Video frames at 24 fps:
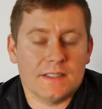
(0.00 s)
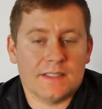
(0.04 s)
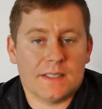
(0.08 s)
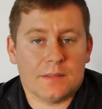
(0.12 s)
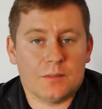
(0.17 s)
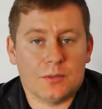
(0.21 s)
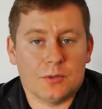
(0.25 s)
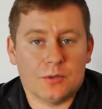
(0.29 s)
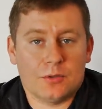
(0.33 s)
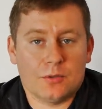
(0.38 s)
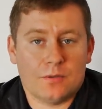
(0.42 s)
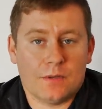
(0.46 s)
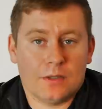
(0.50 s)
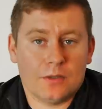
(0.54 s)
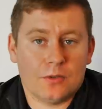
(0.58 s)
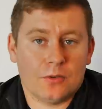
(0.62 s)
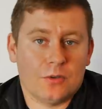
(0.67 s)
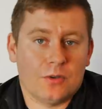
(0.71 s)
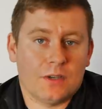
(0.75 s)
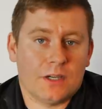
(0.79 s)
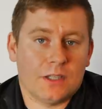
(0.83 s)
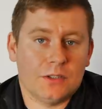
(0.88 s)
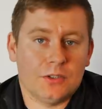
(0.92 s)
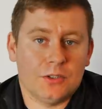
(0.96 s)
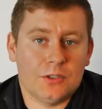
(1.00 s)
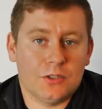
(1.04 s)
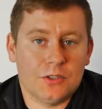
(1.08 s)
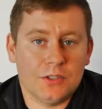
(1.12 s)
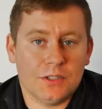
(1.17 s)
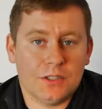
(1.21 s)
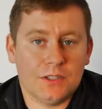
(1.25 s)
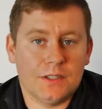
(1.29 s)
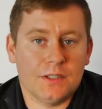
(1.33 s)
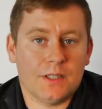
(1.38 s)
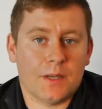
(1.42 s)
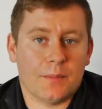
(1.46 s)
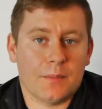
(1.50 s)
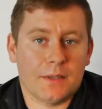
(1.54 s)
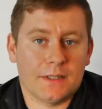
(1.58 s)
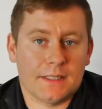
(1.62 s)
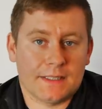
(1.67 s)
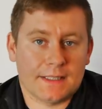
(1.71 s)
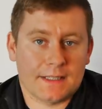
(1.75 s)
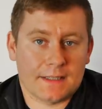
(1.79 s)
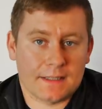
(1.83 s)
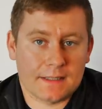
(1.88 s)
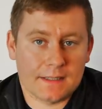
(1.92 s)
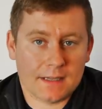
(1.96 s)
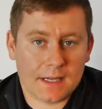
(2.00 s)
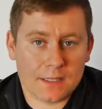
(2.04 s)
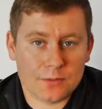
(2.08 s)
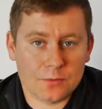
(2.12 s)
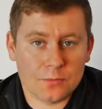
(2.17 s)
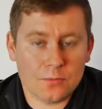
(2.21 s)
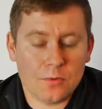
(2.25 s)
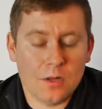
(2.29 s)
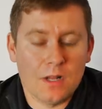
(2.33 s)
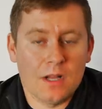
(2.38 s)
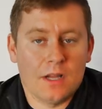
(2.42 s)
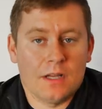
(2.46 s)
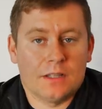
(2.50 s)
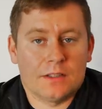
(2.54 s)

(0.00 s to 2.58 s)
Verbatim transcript: zamontowano ograniczniki na manetkach gazu,